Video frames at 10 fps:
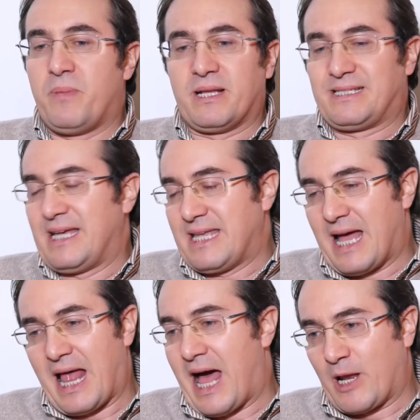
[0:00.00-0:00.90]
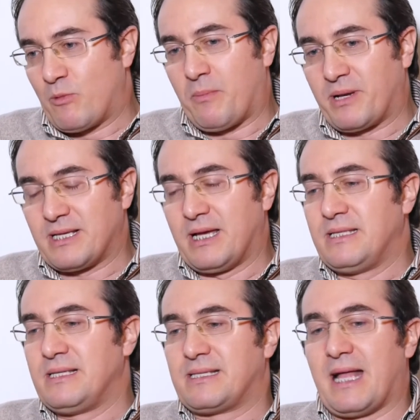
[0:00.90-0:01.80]
per segnalare una presa di
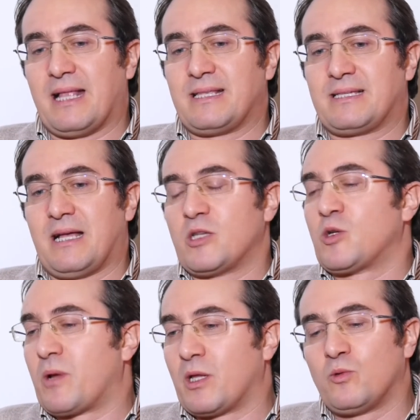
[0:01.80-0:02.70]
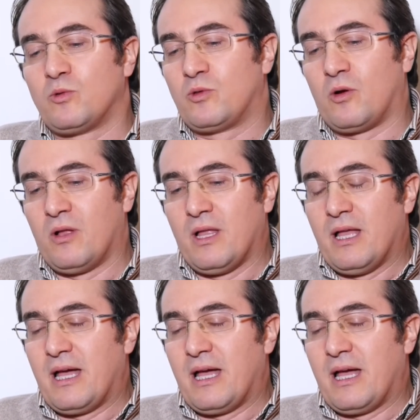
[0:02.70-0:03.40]
distanza, soprattutto